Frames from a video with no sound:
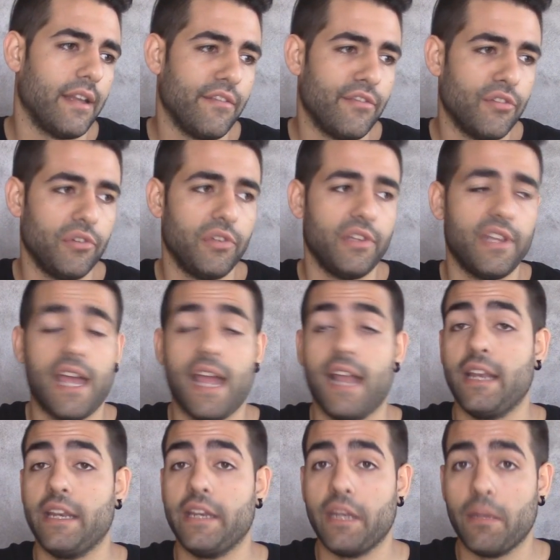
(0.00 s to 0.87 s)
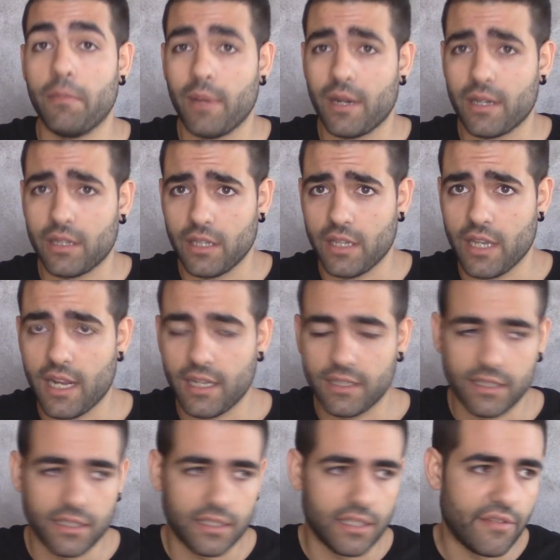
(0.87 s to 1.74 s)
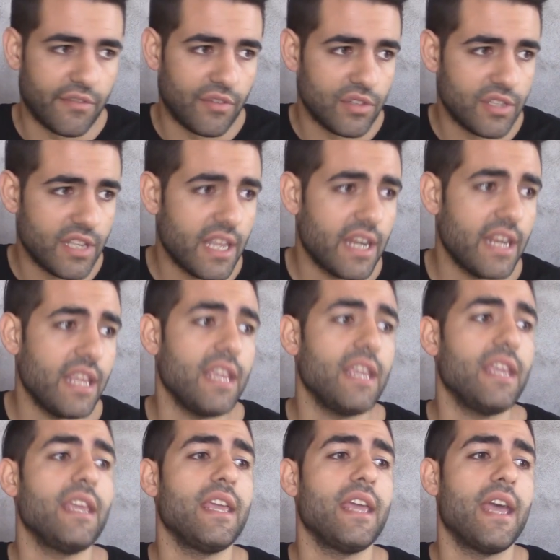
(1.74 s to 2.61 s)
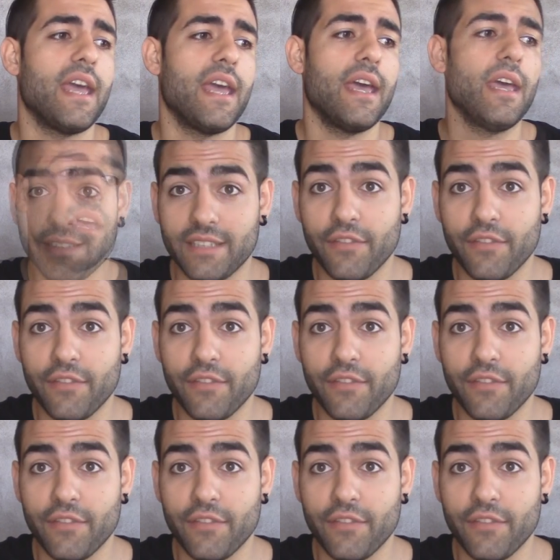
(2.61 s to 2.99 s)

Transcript: i fondelli da parte di altre tifoserie,